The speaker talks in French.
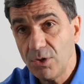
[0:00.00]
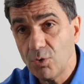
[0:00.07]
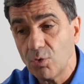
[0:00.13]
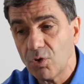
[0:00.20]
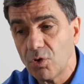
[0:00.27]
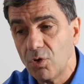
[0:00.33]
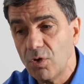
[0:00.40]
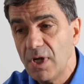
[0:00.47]

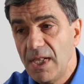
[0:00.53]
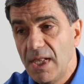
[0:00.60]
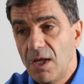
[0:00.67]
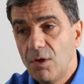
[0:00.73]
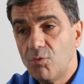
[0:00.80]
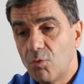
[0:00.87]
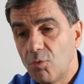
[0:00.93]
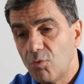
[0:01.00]
Donc euh,
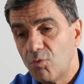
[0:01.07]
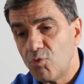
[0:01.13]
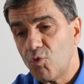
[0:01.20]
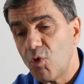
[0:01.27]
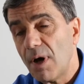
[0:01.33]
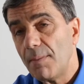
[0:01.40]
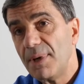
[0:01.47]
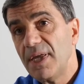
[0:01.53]
on vous vous
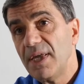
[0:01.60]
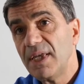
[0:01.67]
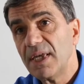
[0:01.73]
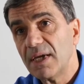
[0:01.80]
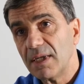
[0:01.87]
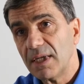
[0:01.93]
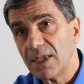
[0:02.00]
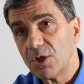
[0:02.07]
rappelez, il y
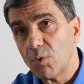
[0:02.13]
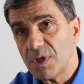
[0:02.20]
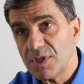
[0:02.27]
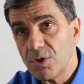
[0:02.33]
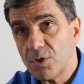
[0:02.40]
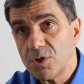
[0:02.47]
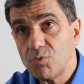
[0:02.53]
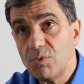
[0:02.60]
a, trois
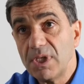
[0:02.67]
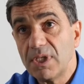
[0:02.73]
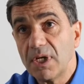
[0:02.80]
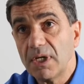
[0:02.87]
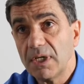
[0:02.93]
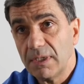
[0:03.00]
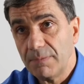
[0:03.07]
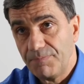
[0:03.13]
ans, suite
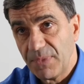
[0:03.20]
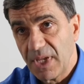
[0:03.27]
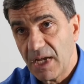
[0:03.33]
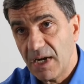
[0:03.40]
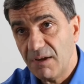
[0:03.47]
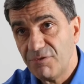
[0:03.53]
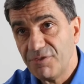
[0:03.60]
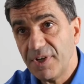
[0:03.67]
à,
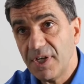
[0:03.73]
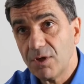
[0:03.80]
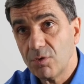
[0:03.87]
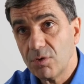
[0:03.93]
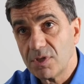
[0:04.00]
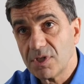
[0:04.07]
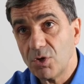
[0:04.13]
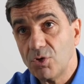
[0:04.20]
l'affaire
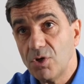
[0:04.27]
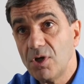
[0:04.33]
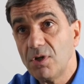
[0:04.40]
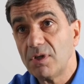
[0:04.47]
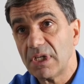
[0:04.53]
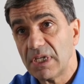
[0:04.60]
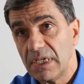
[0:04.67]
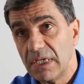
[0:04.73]

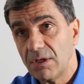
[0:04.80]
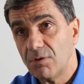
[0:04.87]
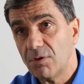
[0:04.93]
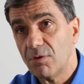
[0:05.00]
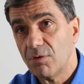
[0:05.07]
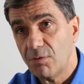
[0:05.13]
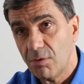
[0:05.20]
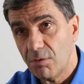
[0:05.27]
Snowden, qui
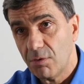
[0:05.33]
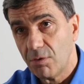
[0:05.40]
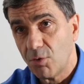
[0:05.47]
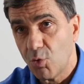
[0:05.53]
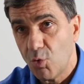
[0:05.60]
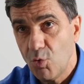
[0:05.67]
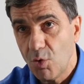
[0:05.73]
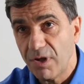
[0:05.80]
en,
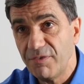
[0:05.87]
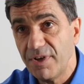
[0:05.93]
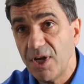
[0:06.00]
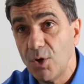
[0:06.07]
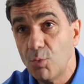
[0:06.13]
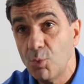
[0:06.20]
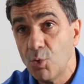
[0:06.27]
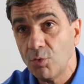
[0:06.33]
gros révélait
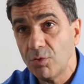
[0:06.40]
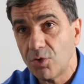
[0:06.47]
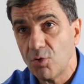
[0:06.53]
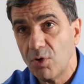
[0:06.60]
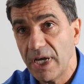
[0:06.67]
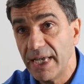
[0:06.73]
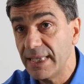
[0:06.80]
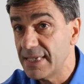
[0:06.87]
au monde que
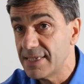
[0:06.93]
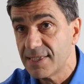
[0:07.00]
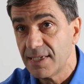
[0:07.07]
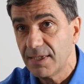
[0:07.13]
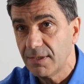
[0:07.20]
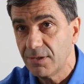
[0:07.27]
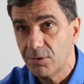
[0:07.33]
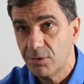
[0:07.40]
la
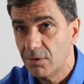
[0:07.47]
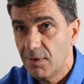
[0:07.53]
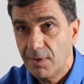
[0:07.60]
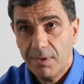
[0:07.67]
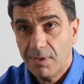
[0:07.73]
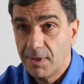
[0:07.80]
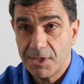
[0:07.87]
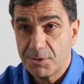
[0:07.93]
NSA
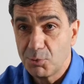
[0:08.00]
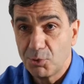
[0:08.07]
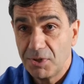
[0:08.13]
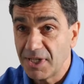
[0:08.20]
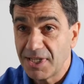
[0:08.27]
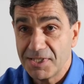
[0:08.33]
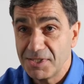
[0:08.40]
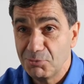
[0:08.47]

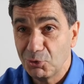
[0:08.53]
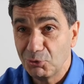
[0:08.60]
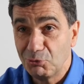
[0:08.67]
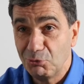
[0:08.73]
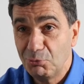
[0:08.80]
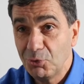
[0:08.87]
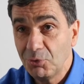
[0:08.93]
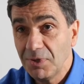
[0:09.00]
espionnait quasiment
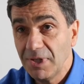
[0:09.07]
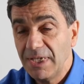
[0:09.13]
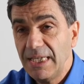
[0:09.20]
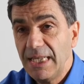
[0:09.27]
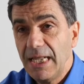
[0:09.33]
tout le monde,